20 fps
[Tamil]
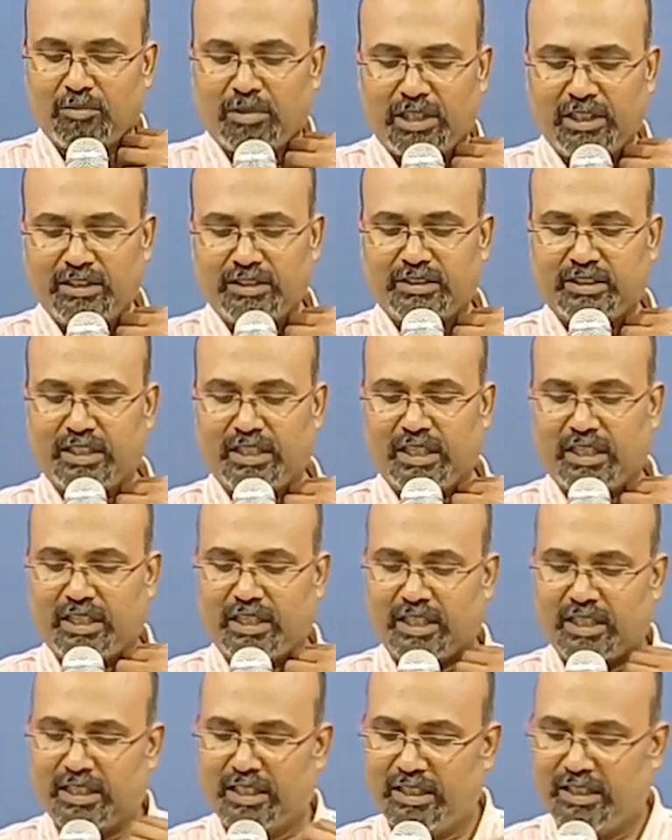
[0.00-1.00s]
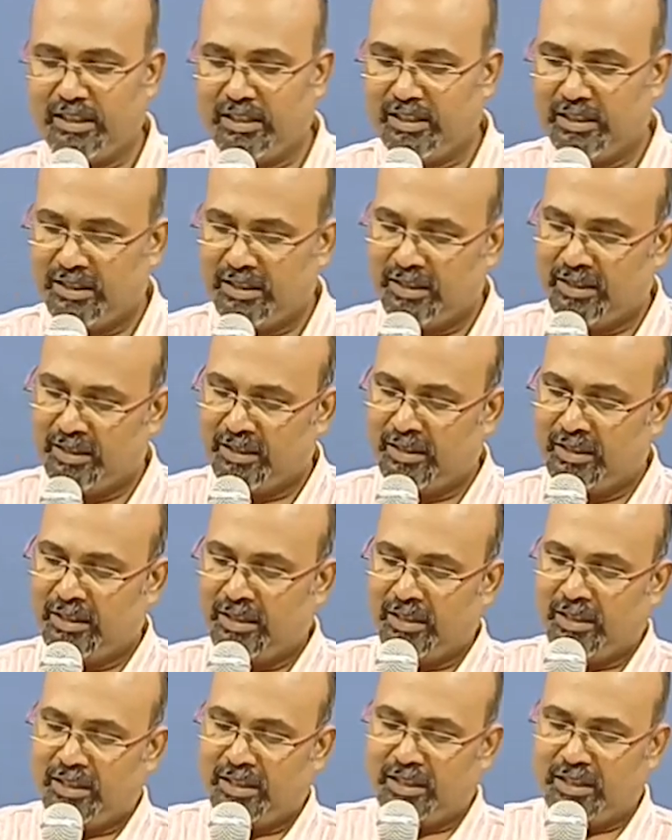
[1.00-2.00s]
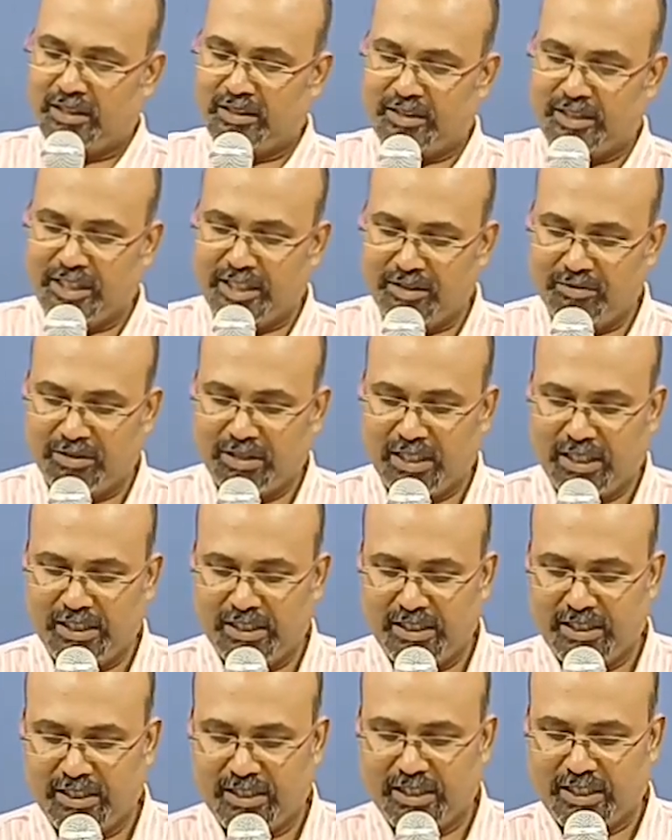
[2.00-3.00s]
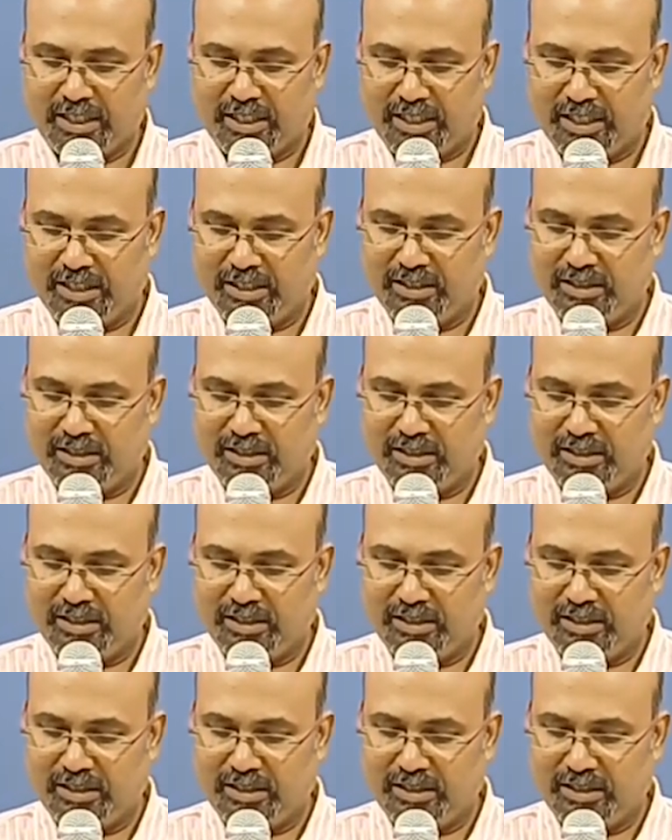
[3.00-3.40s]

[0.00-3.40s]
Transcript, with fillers: மனுஷன் அல்ல தேவனாய் இருக்கிறேன்